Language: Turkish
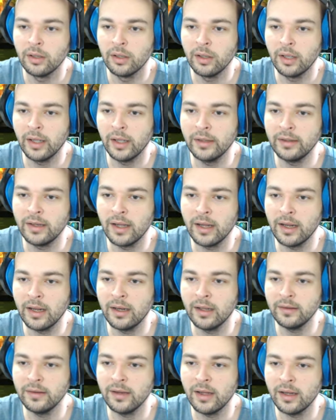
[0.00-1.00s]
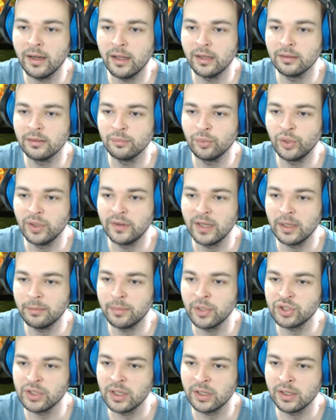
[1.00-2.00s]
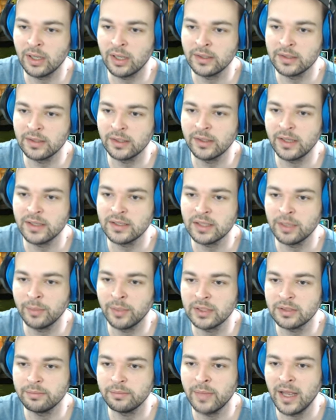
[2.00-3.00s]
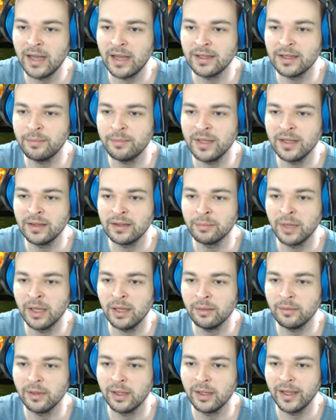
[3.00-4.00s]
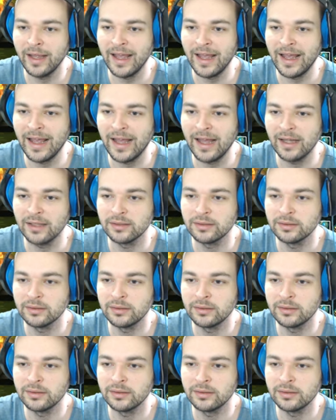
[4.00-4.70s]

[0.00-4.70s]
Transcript: Hadi Garen hadi Garen. Bu da tek başına kaldı. Sen kesemez. Belki bir ihtimal ama. Eh.